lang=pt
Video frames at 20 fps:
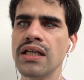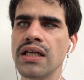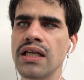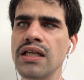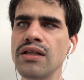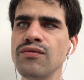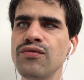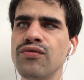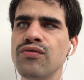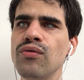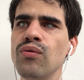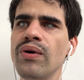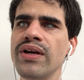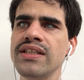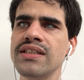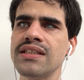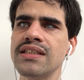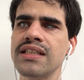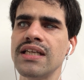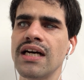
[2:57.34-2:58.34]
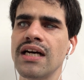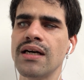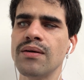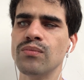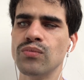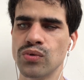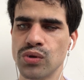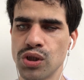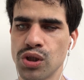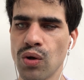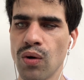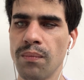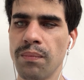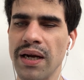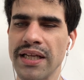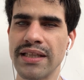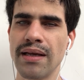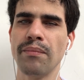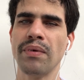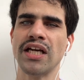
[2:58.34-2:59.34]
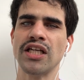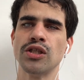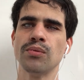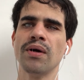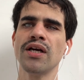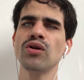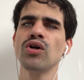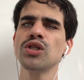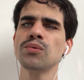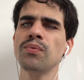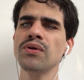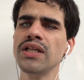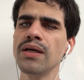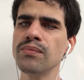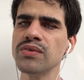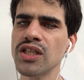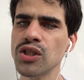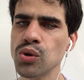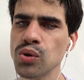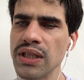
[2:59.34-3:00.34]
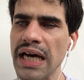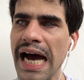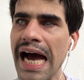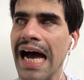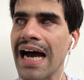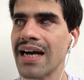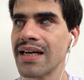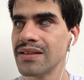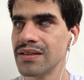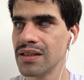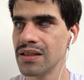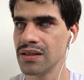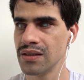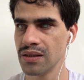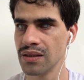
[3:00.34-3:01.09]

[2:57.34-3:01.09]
influenciamos completamente, mas nós podemos ajudar.